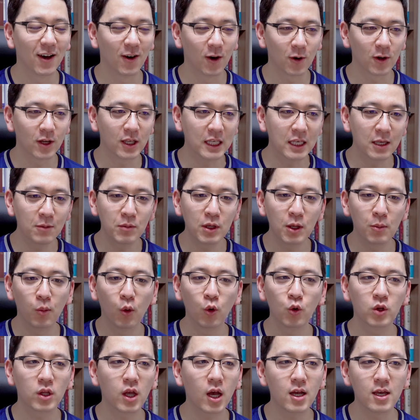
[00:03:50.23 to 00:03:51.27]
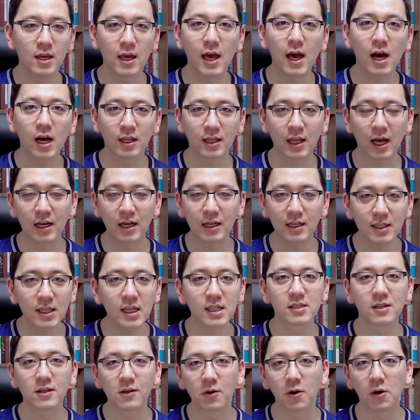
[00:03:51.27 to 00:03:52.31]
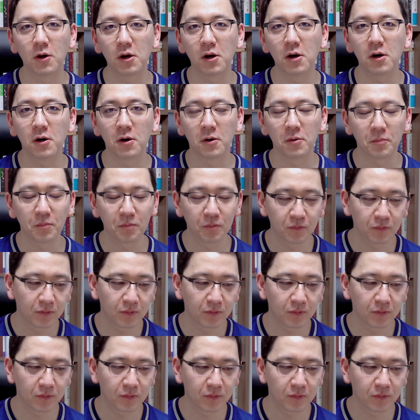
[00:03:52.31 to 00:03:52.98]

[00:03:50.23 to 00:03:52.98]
어, 이미 모텔 예약 다 끝났을 거예요.